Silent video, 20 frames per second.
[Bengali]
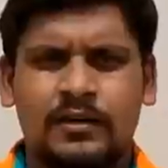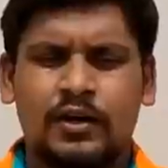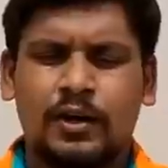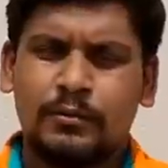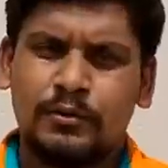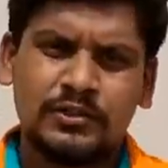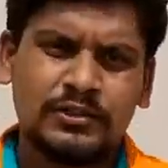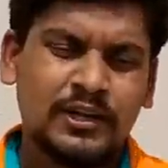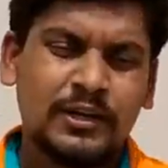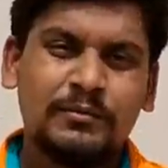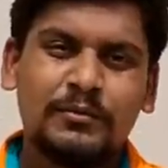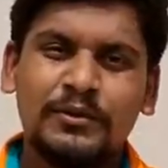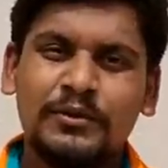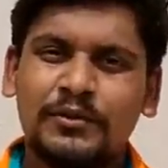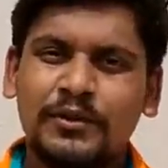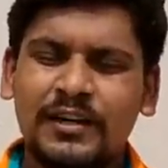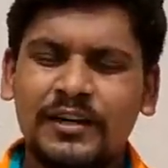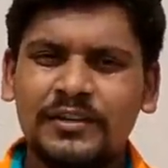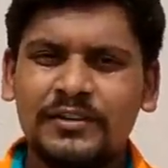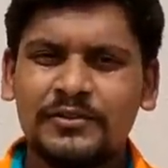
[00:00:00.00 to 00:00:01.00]
নমস্কার
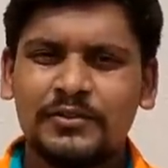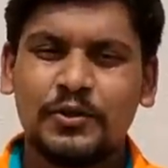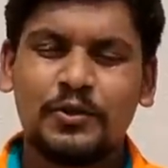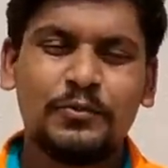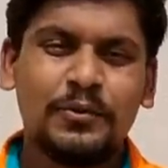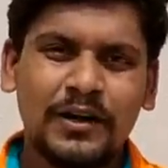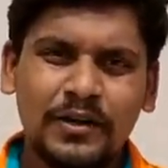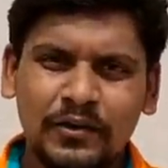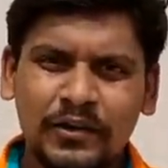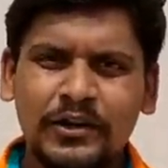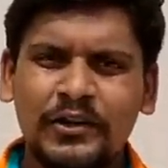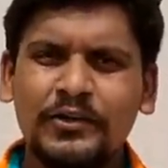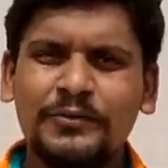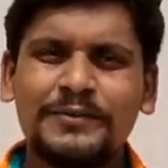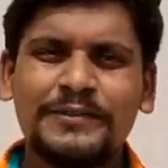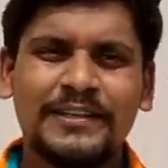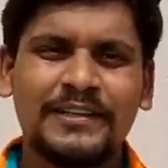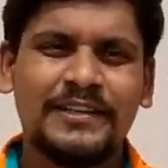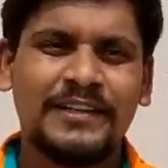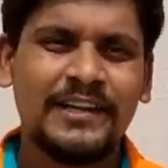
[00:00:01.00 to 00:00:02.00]
বন্ধুরা সৌভাগ্য ইউটিউব
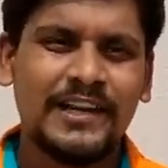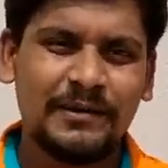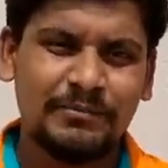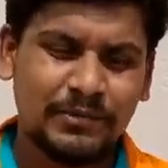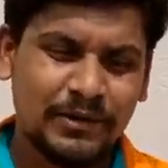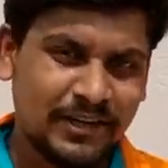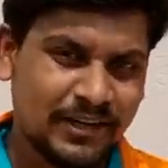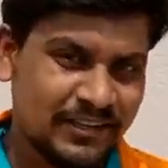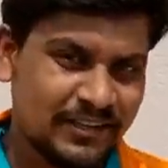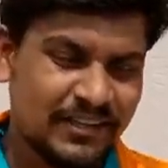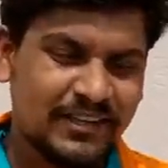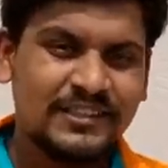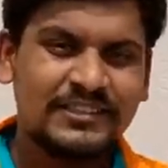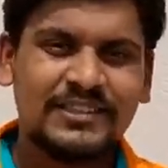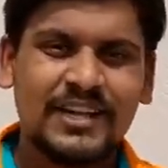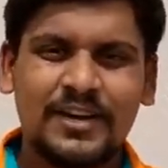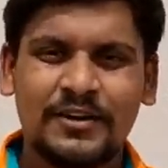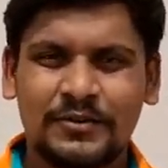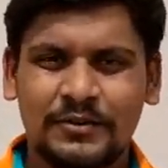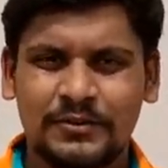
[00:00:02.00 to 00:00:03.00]
চ্যানেলে আপনাকে জানাই
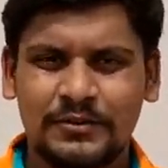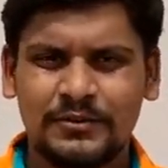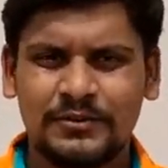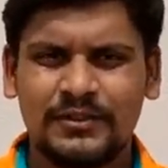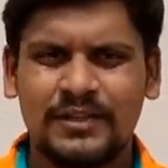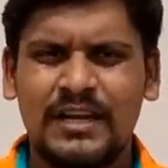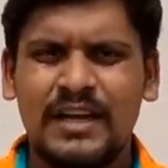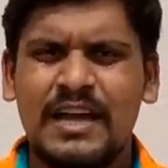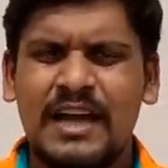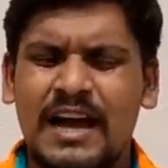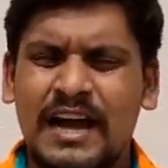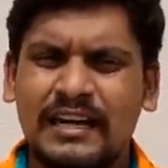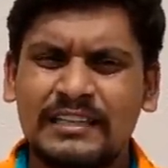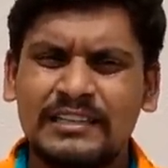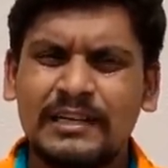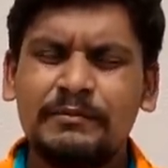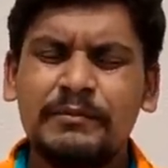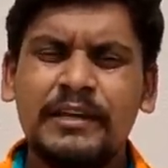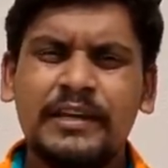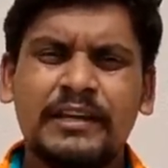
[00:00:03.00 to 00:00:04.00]
স্বাগত আজ
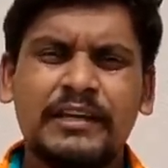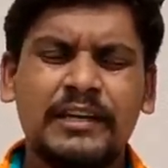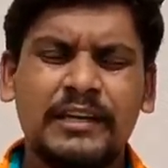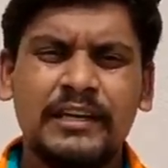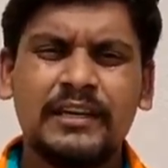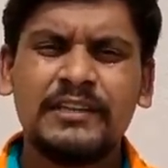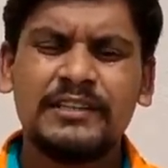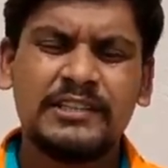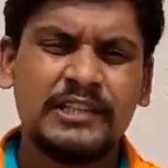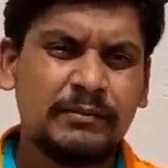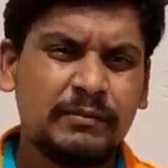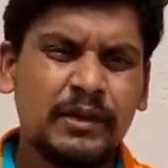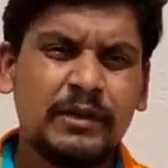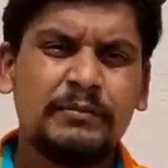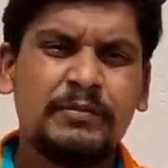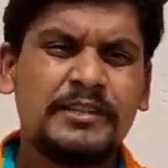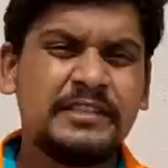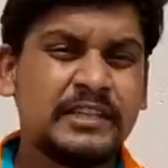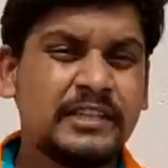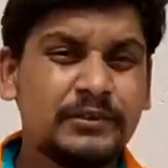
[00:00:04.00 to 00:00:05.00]
আমি একটি শিবের
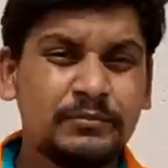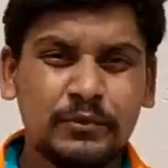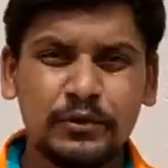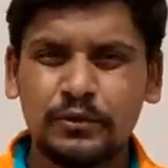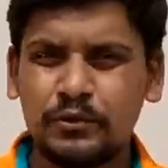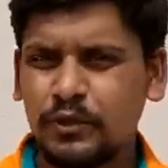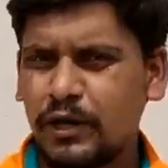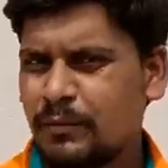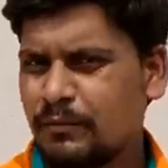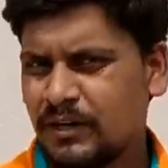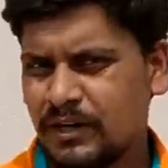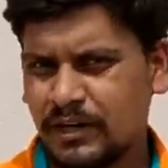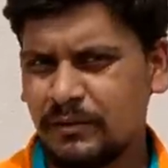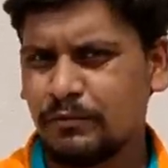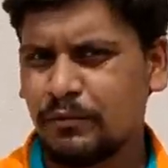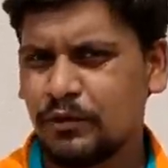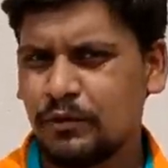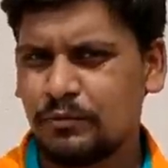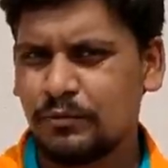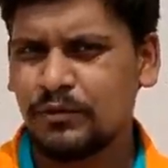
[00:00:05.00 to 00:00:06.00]
বিশেষ মন্ত্র আপনাকে
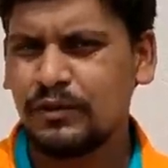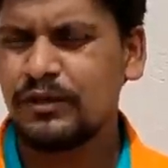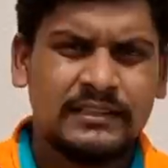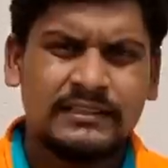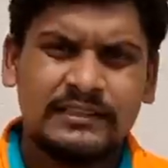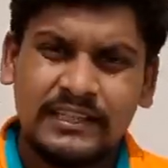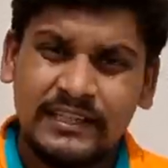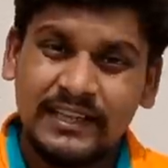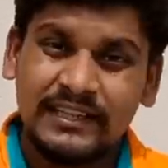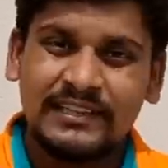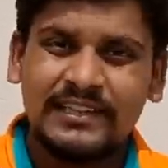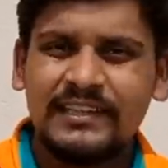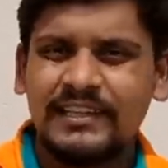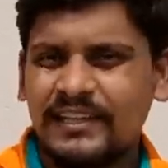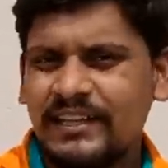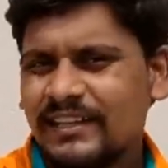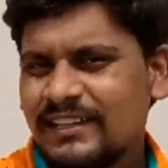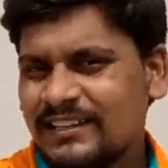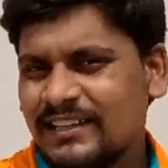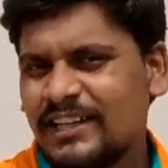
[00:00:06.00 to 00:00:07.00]
বলবো যেটা
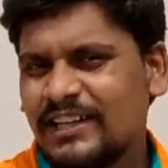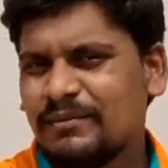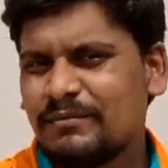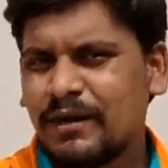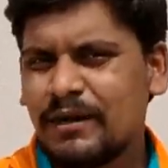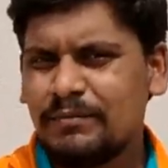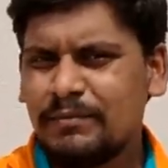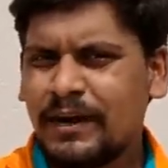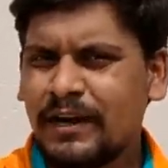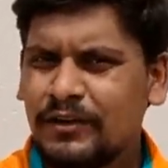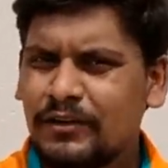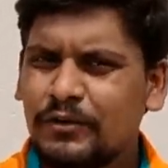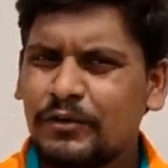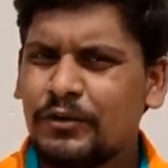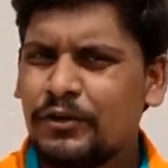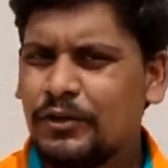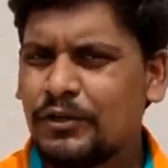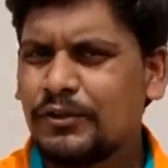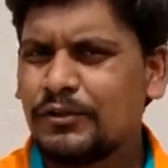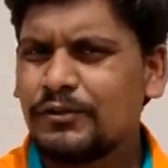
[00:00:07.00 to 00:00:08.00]
দিনে তিনবার পাঠ
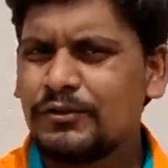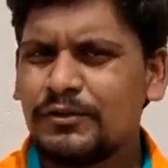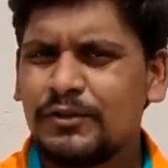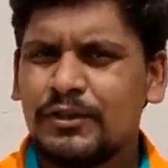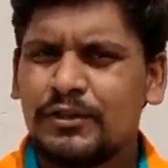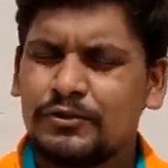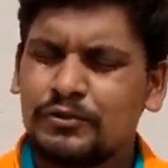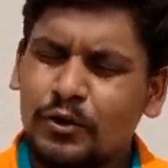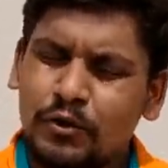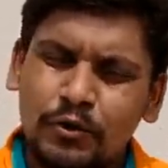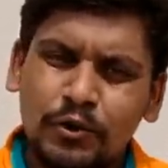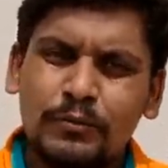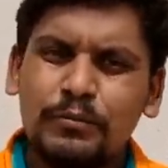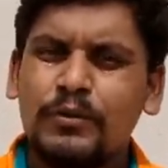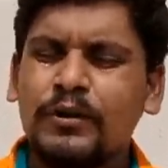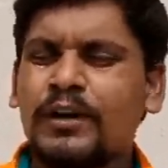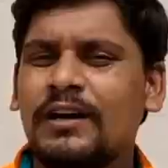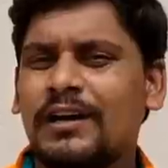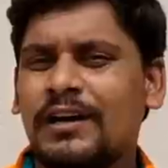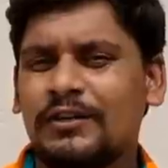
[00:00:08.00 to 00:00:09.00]
করলেও সকল
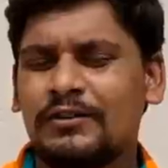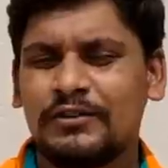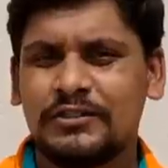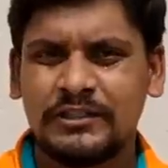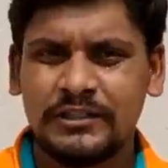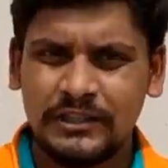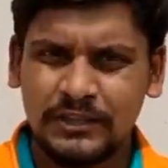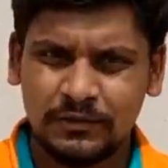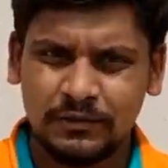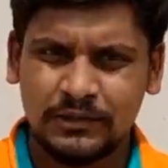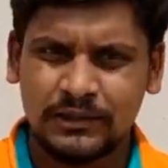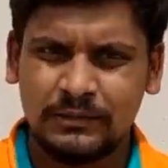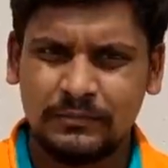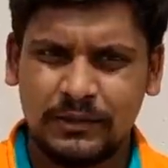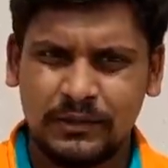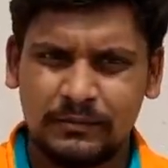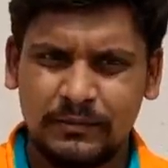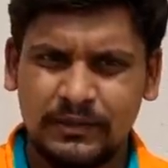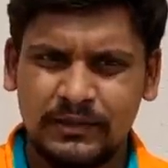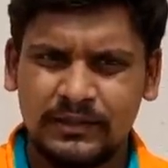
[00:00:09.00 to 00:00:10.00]
প্রকার কার্যসিদ্ধি করতে
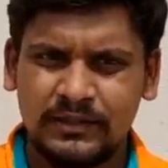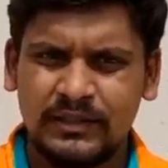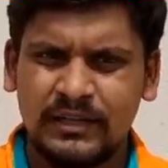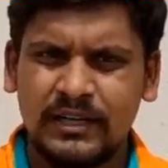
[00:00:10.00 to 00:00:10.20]
পারবেন